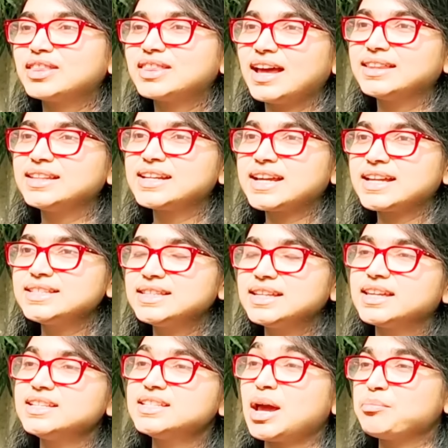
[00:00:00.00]
তাদের কাছ
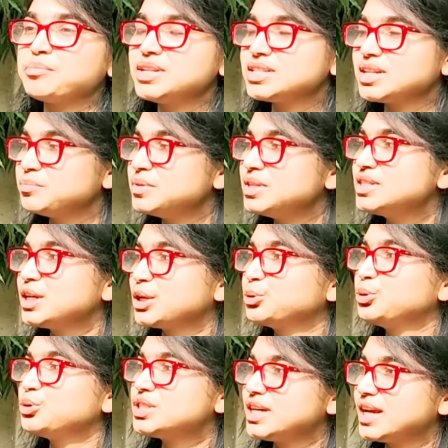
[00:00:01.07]
থেকে সামনাসামনি
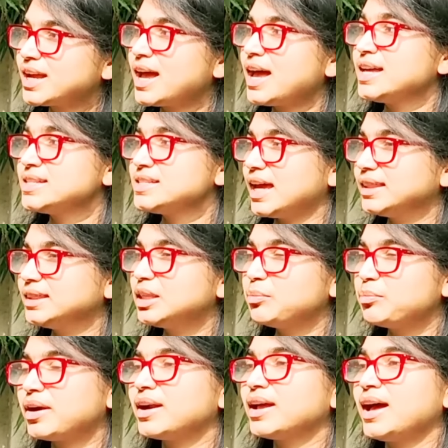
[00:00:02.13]
সেগুলো শেখা জানতে
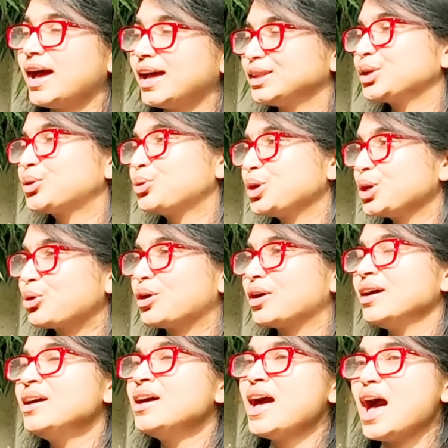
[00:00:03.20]
পারা হাতে খড়ি
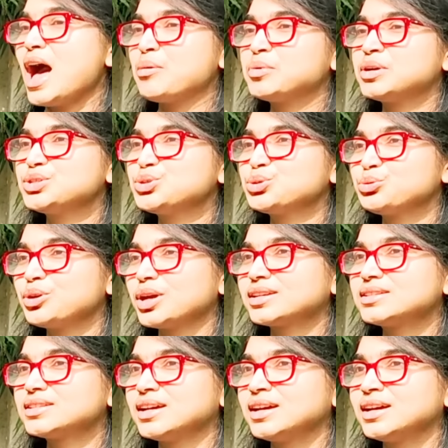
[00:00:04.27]
করা আমার জন্য
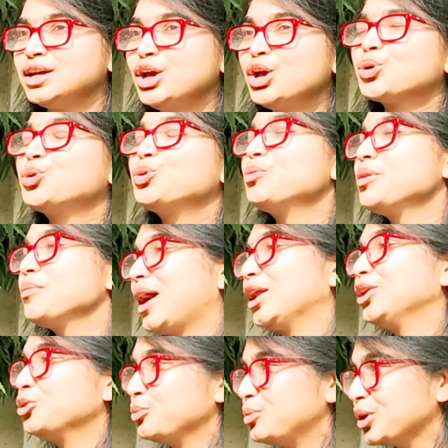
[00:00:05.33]
একটা খুবই
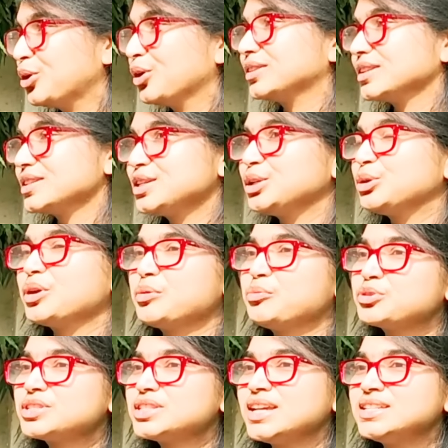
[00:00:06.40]
ভালো অভিজ্ঞতা ছিল
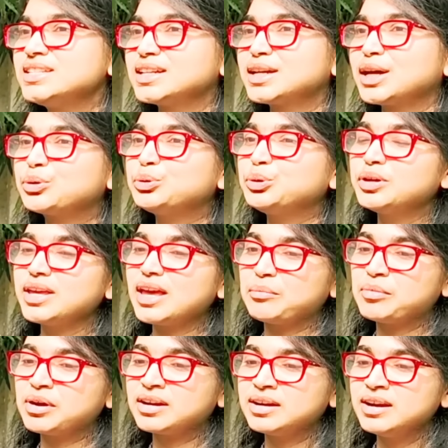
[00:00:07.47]
এবং সেই শিক্ষাগুলোই
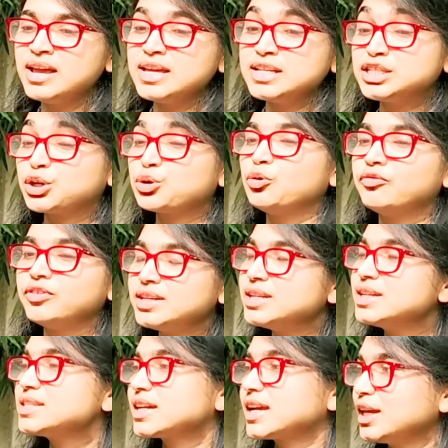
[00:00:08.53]
আমার যে কোভিড
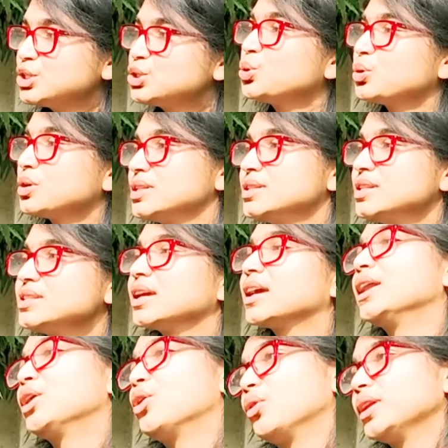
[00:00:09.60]
নিয়ে যে কাজ করেছি
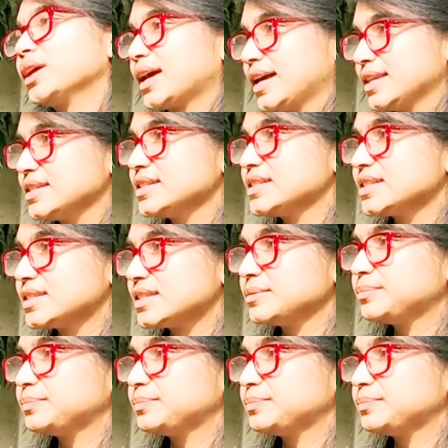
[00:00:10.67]
সেখানে অনেক কাজে এসেছে